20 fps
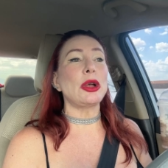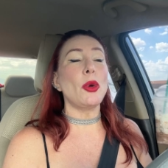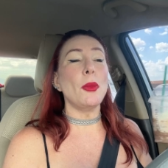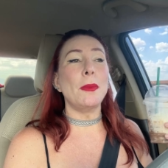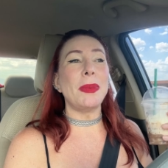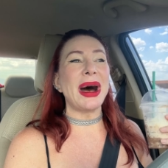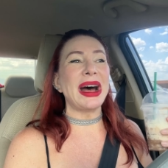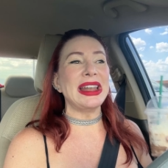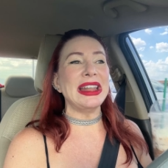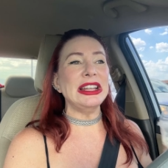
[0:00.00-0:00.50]
com
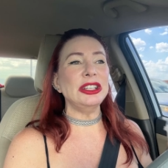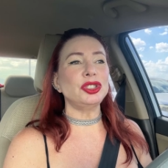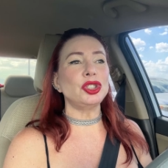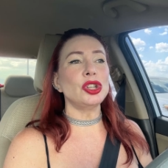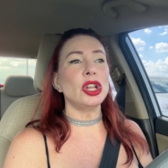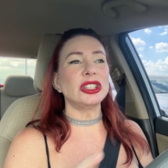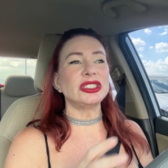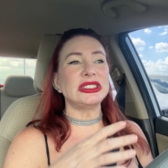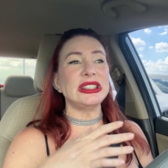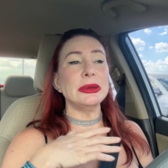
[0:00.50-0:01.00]
parente
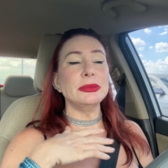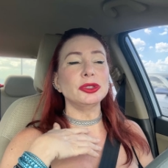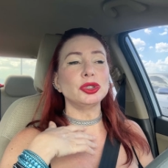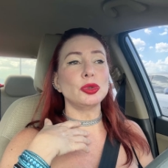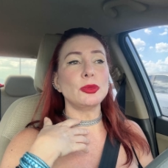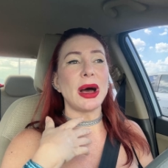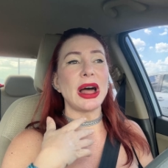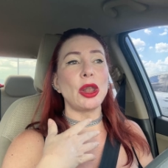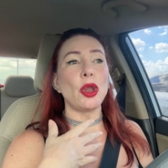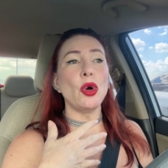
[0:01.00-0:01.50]
nós
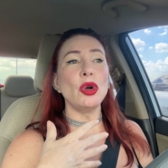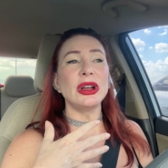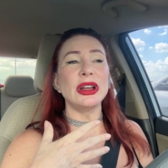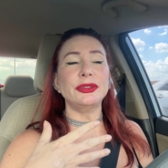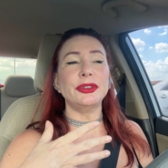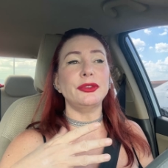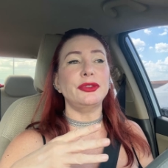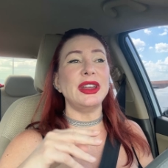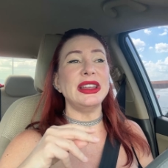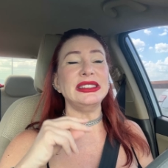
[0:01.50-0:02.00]
temos uma
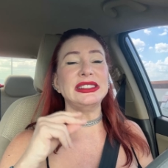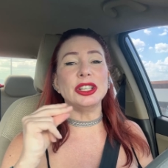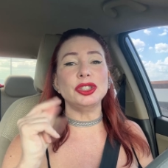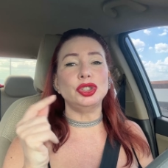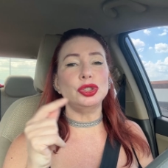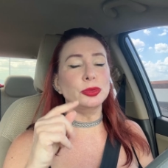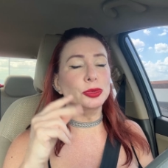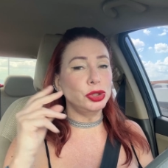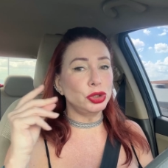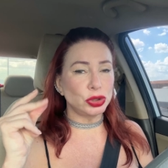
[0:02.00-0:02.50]
longa vivência
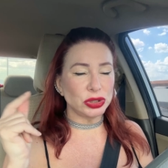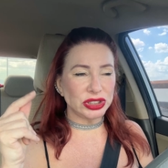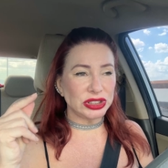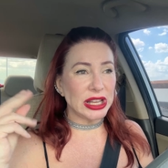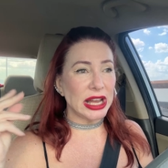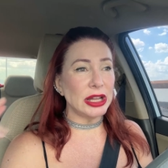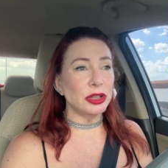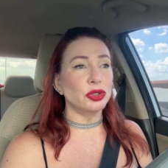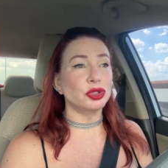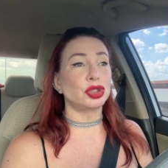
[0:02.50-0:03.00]
de muitos
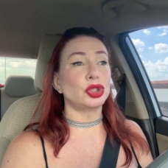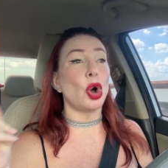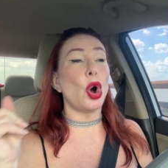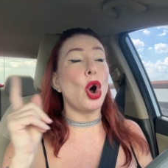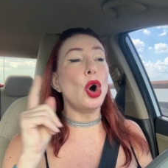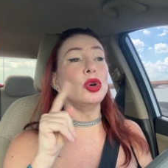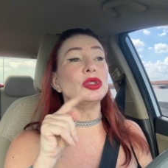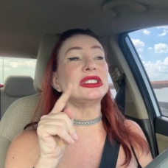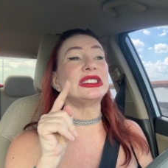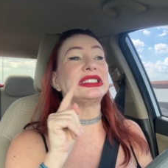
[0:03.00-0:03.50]
anos,
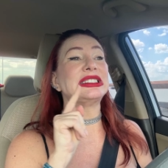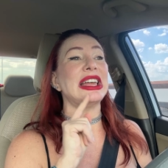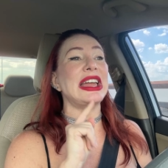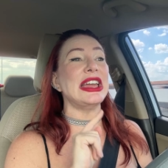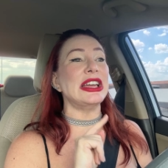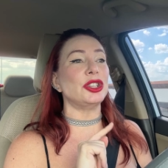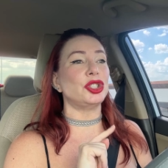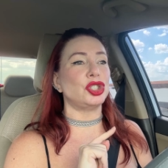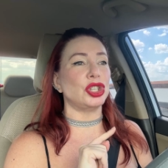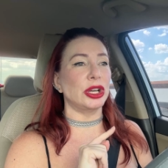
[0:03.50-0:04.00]
ou
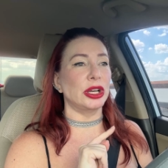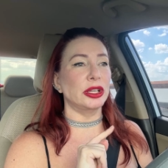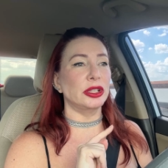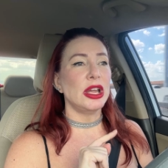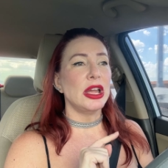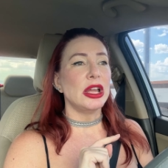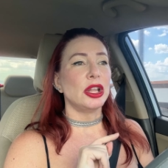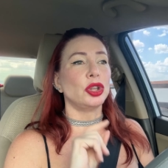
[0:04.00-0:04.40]
seja,